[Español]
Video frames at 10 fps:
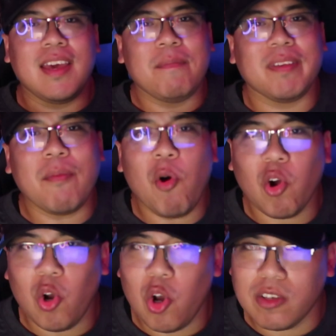Empezamos
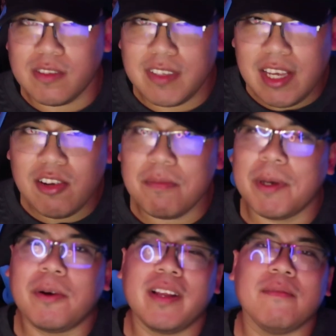con los 5
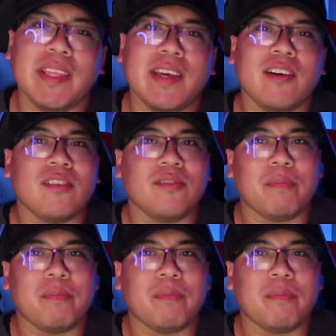mejores videos